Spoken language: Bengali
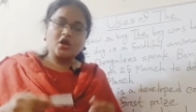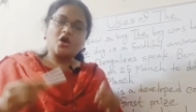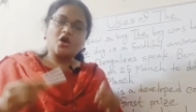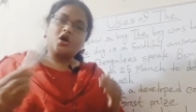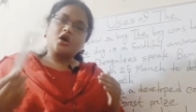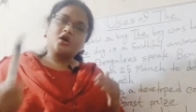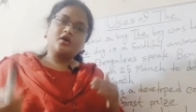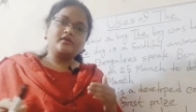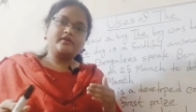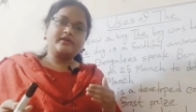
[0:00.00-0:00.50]

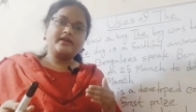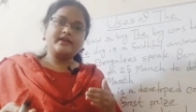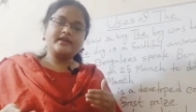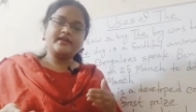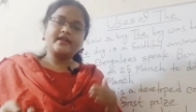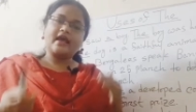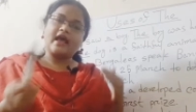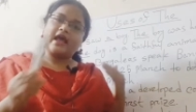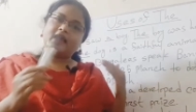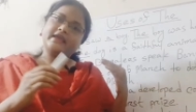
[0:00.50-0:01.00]
অলরেডি
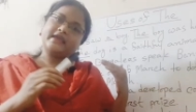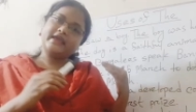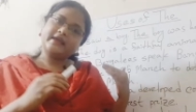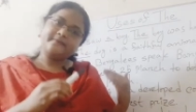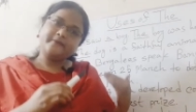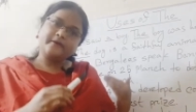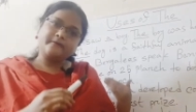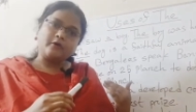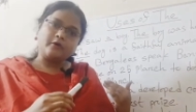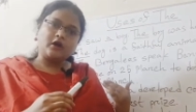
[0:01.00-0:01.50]
আগে
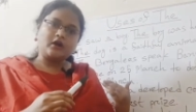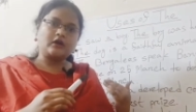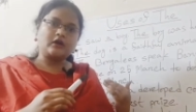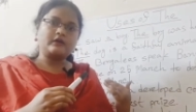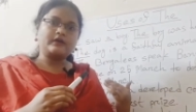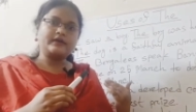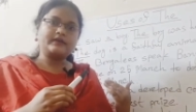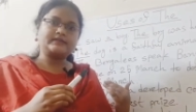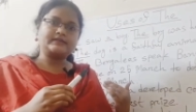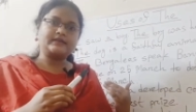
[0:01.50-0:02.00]
একবার বলা
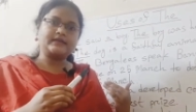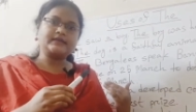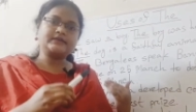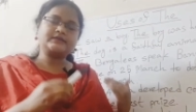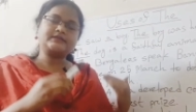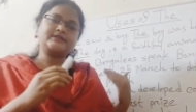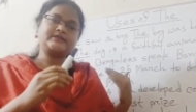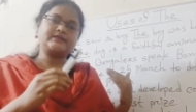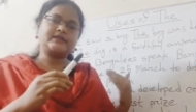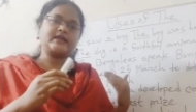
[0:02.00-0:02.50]
হয়েছে
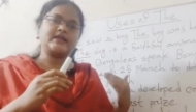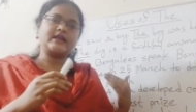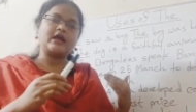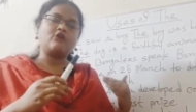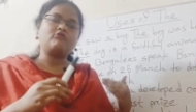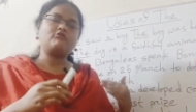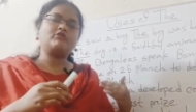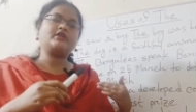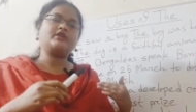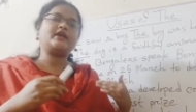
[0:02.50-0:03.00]
সেই
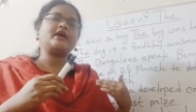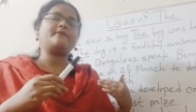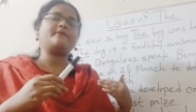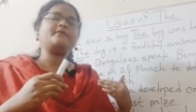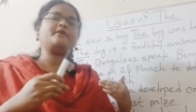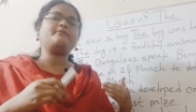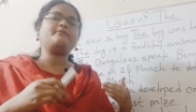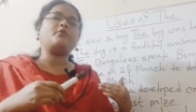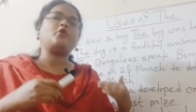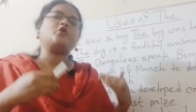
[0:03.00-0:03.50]
নাউনকে
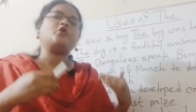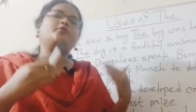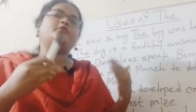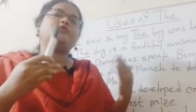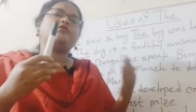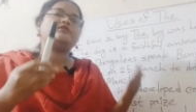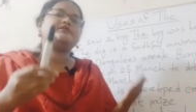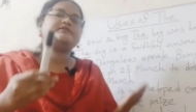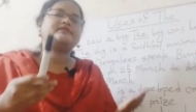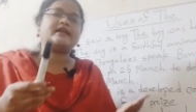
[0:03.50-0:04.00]
আমি
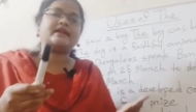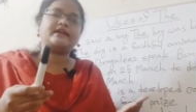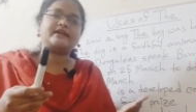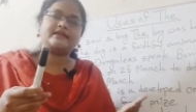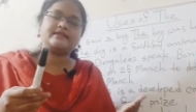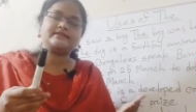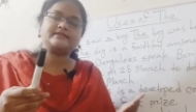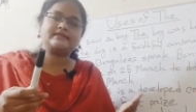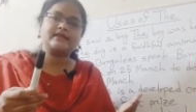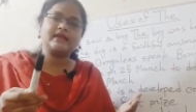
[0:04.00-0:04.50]
পরবর্তী
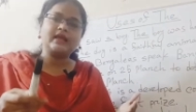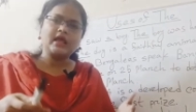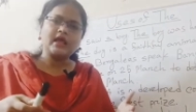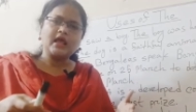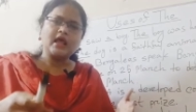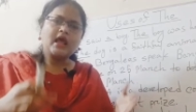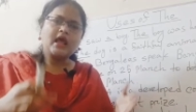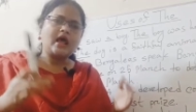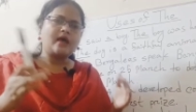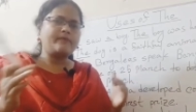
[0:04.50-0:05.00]
সেন্টেন্সে
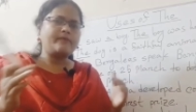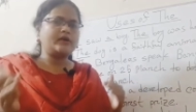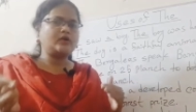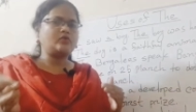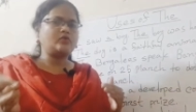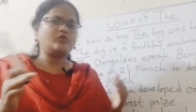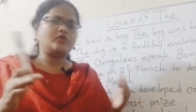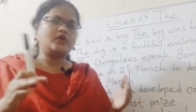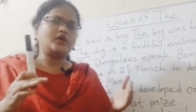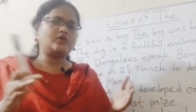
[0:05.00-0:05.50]
আবার
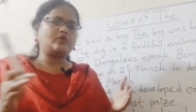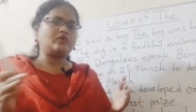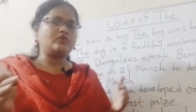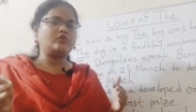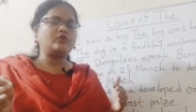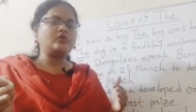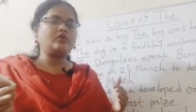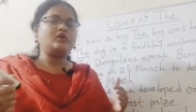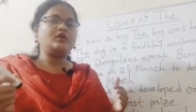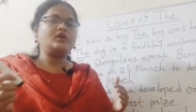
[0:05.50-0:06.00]
কোনো না কোনো